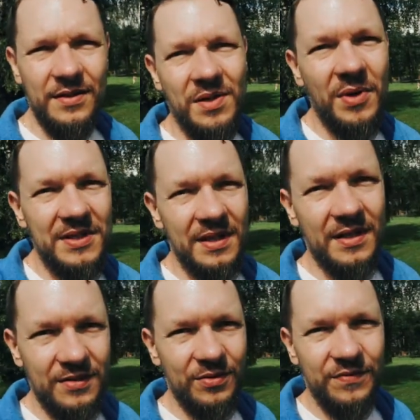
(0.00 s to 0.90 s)
nie ma
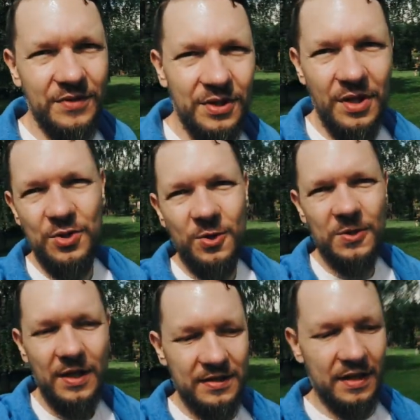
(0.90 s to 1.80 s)
sensu w
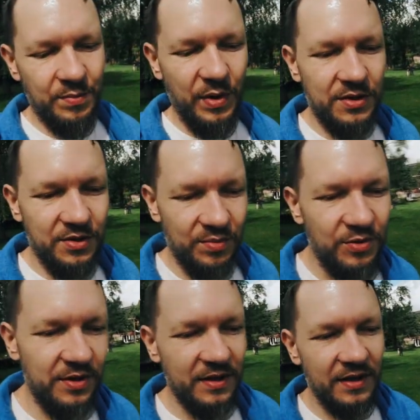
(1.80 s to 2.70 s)
dzisiejszych czasach bać się
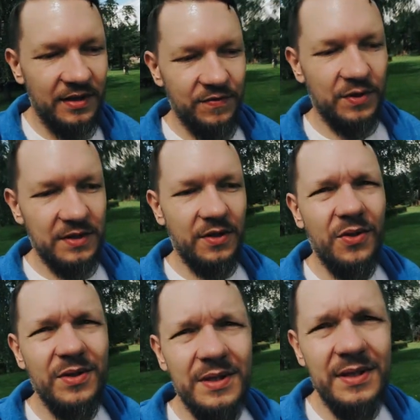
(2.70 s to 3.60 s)
posiadania swojej
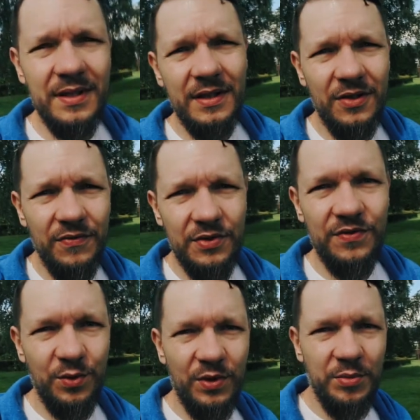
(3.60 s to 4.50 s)
strony internetowej,
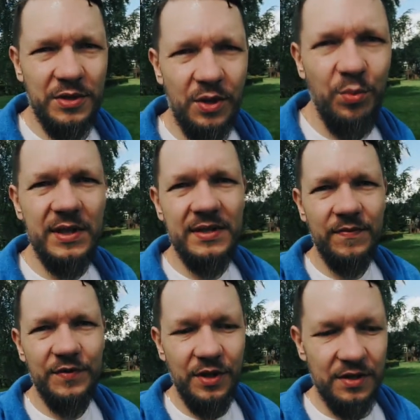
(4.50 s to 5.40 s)
czy w ogóle bycia
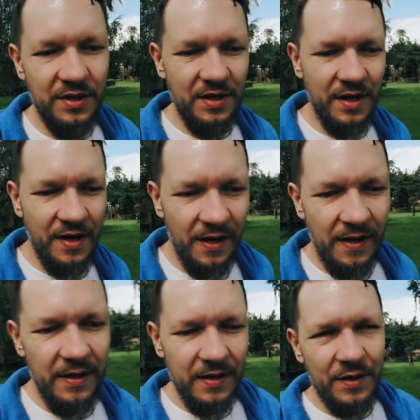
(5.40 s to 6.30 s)
obecnym w sieci,
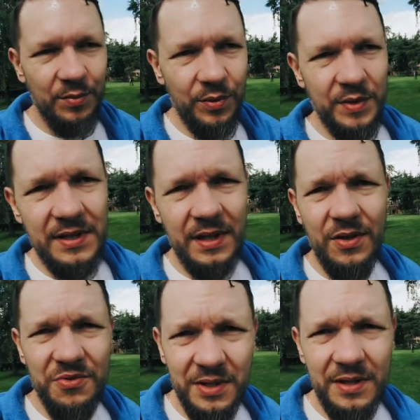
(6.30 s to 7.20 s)
bo bez
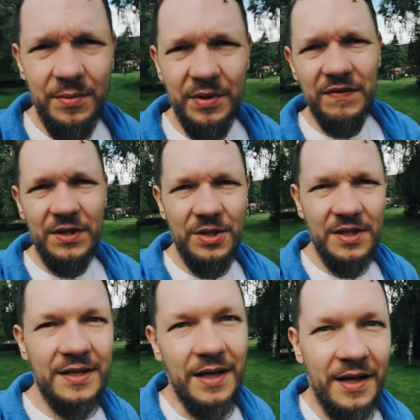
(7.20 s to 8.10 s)
tego już tak naprawdę się
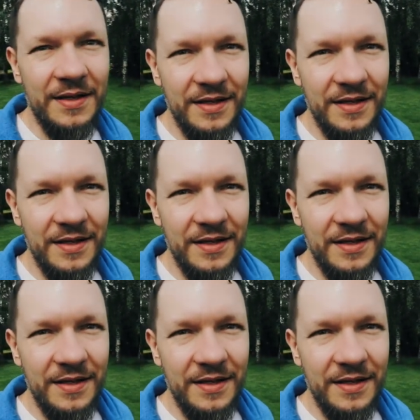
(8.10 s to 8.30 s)
nie da.